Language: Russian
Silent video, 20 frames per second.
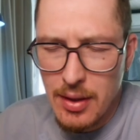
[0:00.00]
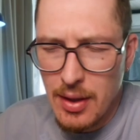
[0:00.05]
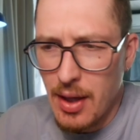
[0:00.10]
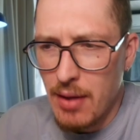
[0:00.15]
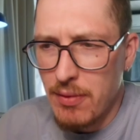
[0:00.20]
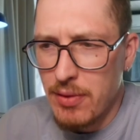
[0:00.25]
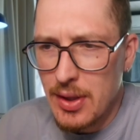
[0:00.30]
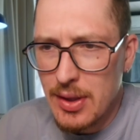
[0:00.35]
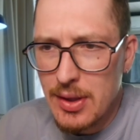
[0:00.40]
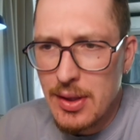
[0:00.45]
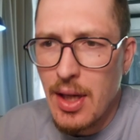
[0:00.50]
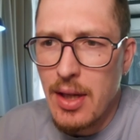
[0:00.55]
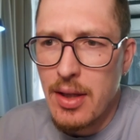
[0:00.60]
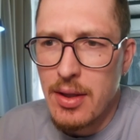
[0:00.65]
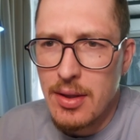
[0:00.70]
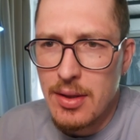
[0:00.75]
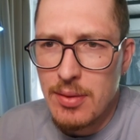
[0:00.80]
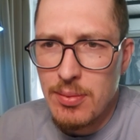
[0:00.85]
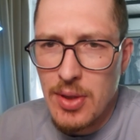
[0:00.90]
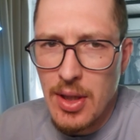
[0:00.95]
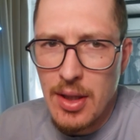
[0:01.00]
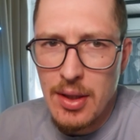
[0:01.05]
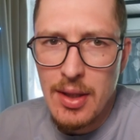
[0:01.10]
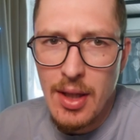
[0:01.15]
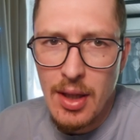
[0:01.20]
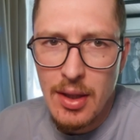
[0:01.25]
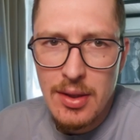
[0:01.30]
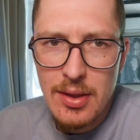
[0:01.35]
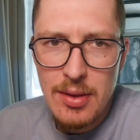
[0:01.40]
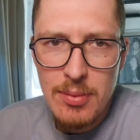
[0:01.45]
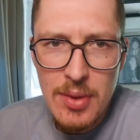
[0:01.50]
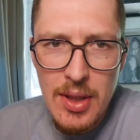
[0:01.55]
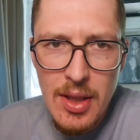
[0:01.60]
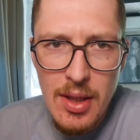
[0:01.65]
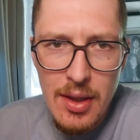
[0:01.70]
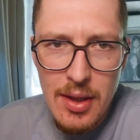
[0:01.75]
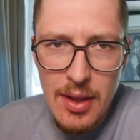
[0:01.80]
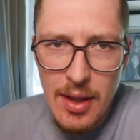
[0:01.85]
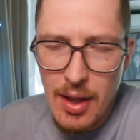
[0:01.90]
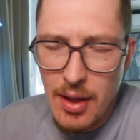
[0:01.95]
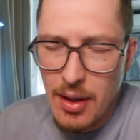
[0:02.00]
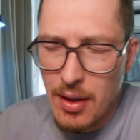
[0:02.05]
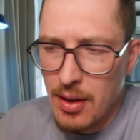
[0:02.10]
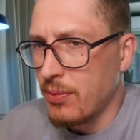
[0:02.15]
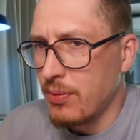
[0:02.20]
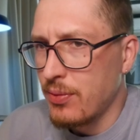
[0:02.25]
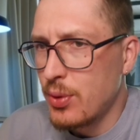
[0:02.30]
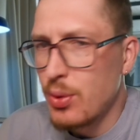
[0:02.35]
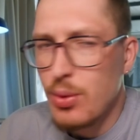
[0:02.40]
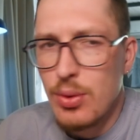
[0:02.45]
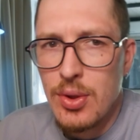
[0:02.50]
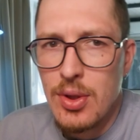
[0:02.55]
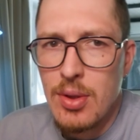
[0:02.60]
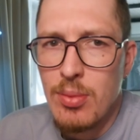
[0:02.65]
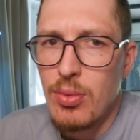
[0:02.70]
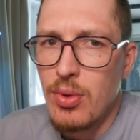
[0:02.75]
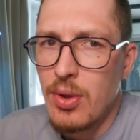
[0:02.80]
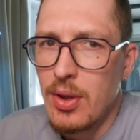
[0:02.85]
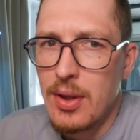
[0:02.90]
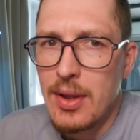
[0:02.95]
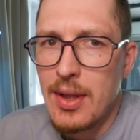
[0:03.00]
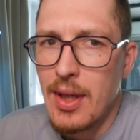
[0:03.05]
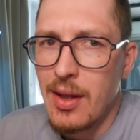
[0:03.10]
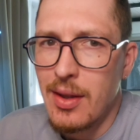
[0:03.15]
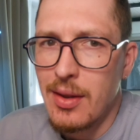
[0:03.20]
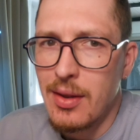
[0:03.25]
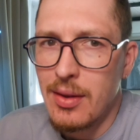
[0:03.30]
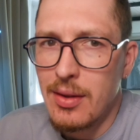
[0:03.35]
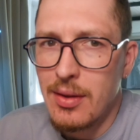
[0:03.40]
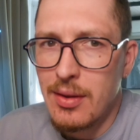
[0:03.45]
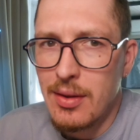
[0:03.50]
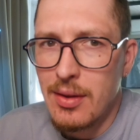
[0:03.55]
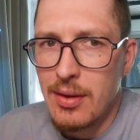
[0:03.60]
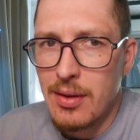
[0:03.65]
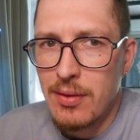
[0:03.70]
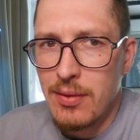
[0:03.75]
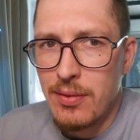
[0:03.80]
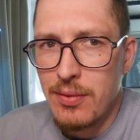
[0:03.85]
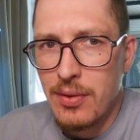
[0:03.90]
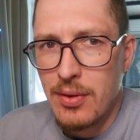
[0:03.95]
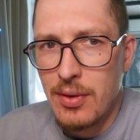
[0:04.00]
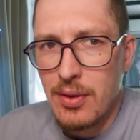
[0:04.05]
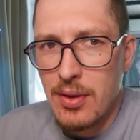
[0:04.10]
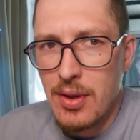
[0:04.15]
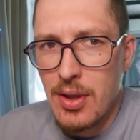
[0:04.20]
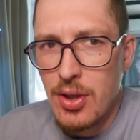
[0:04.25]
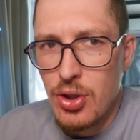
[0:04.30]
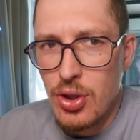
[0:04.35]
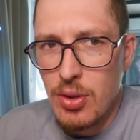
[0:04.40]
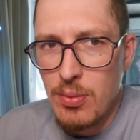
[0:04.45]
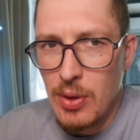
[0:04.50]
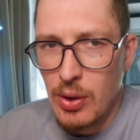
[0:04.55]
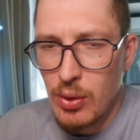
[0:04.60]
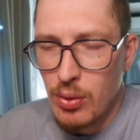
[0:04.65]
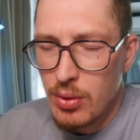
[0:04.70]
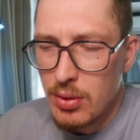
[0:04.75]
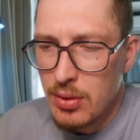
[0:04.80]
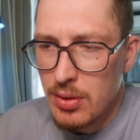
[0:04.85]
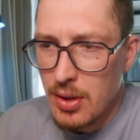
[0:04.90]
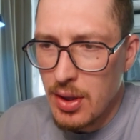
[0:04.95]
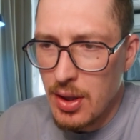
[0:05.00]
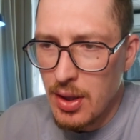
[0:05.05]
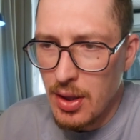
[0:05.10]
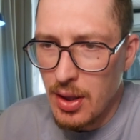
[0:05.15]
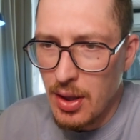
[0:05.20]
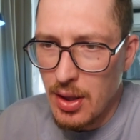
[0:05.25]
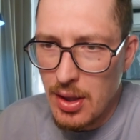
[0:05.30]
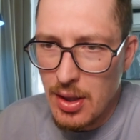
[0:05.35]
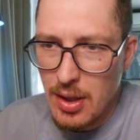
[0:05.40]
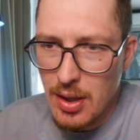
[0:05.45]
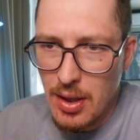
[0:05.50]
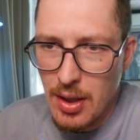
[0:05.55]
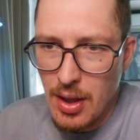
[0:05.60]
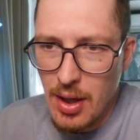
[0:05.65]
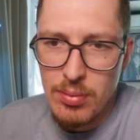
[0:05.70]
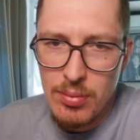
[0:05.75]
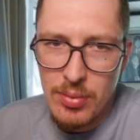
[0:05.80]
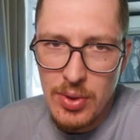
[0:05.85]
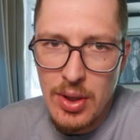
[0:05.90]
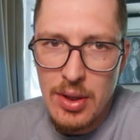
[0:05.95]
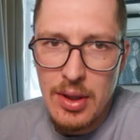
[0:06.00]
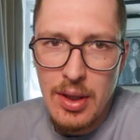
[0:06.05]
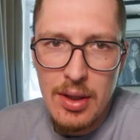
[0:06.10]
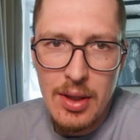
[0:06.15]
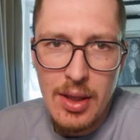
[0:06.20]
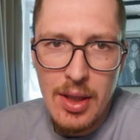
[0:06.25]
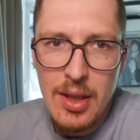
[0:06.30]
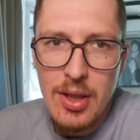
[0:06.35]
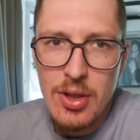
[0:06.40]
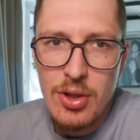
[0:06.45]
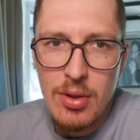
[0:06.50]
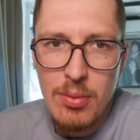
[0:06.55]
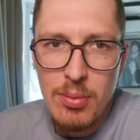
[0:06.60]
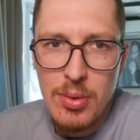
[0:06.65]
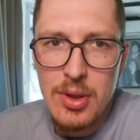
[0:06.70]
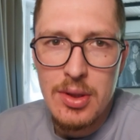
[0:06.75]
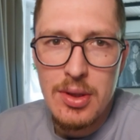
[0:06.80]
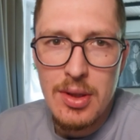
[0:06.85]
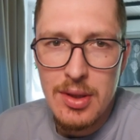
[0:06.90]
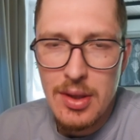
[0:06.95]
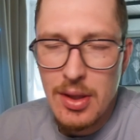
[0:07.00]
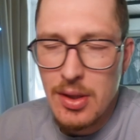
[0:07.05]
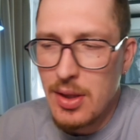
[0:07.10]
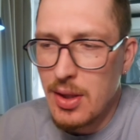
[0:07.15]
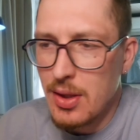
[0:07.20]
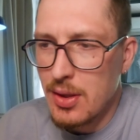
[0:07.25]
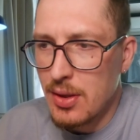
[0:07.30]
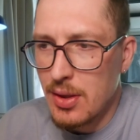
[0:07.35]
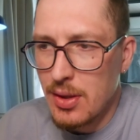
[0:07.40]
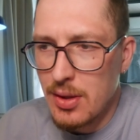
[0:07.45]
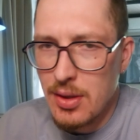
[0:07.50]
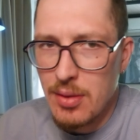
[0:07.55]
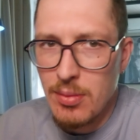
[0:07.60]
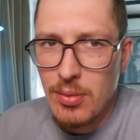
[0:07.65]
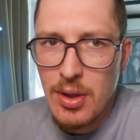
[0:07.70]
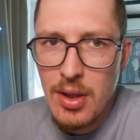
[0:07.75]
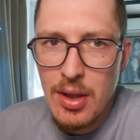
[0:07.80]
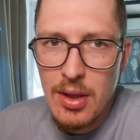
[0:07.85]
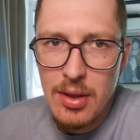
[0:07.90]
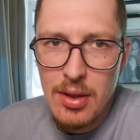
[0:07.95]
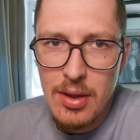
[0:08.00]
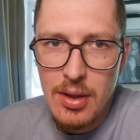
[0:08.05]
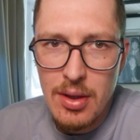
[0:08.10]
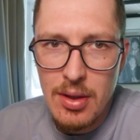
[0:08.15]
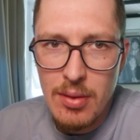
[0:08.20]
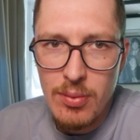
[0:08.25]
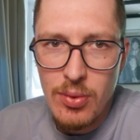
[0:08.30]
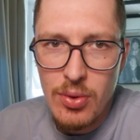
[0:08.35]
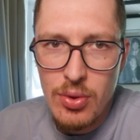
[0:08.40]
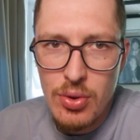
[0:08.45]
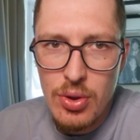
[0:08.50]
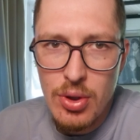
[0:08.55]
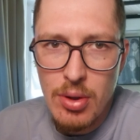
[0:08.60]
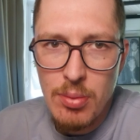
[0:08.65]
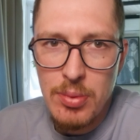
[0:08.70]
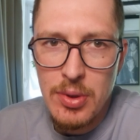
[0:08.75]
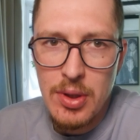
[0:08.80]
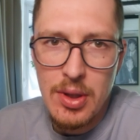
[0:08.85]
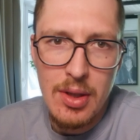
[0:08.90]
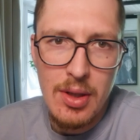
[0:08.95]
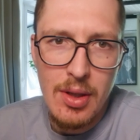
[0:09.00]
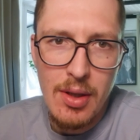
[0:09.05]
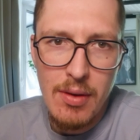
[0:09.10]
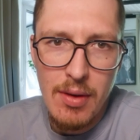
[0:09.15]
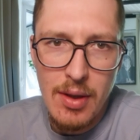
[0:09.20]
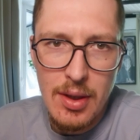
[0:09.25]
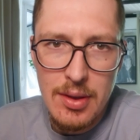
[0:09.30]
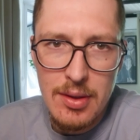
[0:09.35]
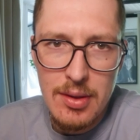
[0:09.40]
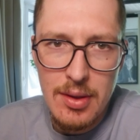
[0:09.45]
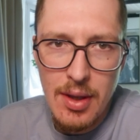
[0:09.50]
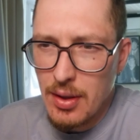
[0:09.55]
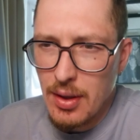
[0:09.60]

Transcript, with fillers: Да, фристайлер из меня так себе, я всю зиму летал э, в режиме гонки, и мне надо, конечно, просто засесть за симулятор и немножечко потренироваться.